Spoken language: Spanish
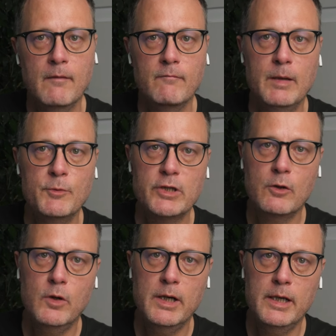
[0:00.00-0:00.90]
vamos
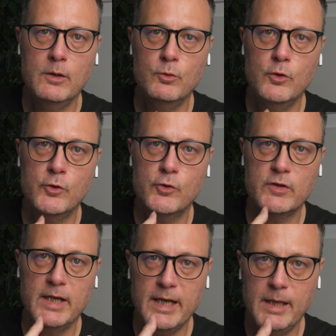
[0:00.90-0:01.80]
a coger
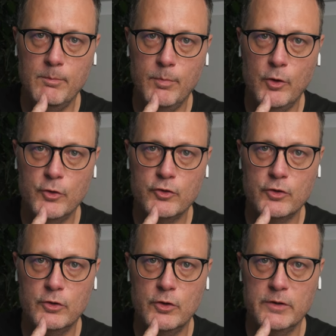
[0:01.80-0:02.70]
unos
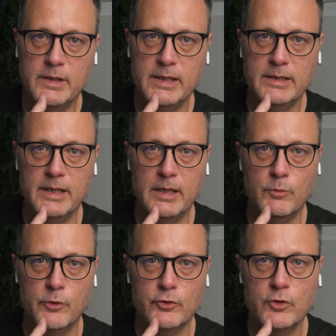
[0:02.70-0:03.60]
ejemplos donde
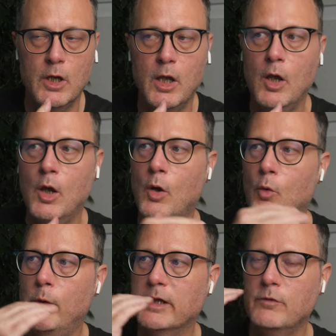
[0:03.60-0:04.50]
tenemos
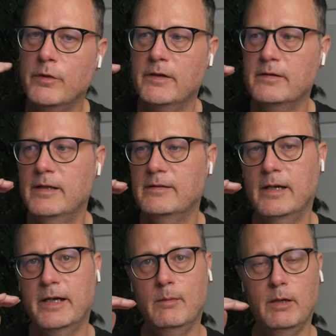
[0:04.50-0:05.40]
unas voces que
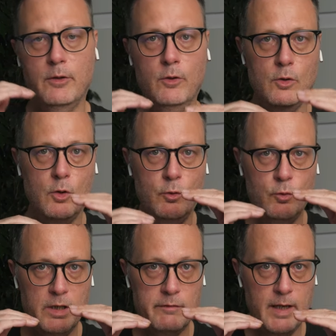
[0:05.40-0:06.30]
se han grabado con
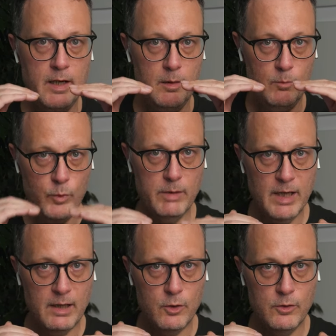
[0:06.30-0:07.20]
un nivel muy
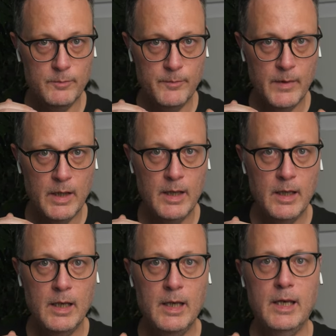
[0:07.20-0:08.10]
bajo
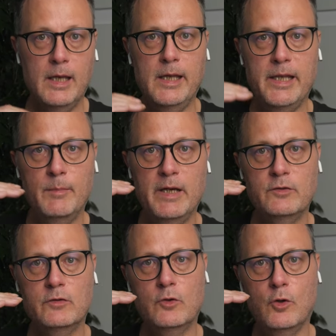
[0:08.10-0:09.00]
y
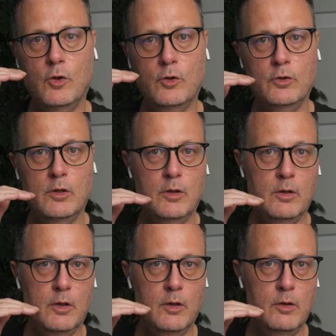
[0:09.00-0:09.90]
además con
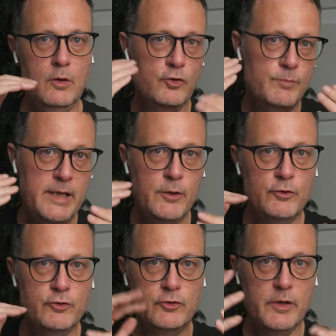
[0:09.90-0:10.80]
los
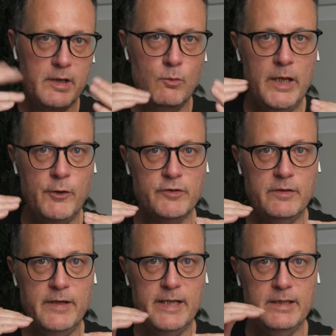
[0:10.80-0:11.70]
micros regulados
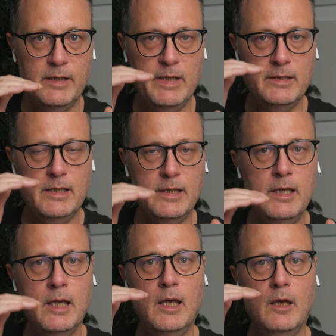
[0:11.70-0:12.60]

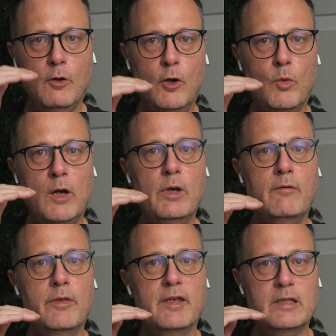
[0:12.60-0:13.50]
diferentemente, con lo cual
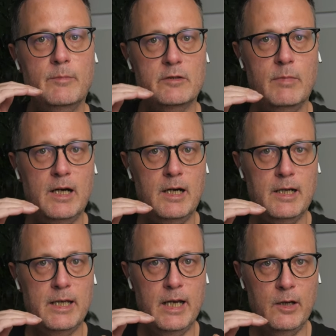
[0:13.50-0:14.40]
una voz está más
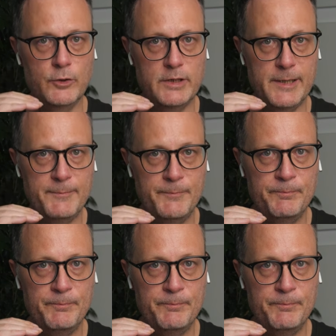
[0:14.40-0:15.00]
baja que la otra.